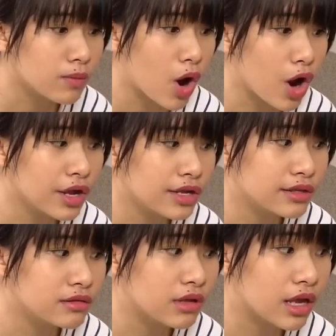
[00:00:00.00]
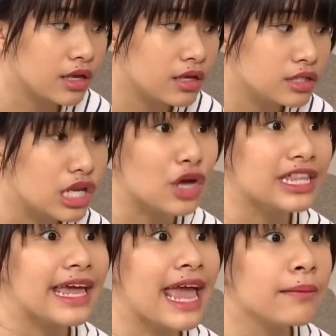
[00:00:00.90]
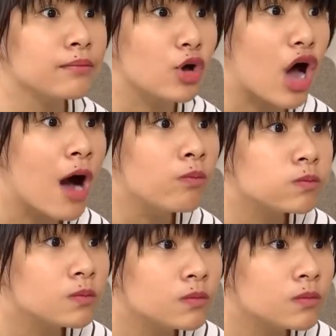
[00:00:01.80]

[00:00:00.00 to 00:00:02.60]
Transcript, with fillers: xong rồi chị xin lỗi thay em được không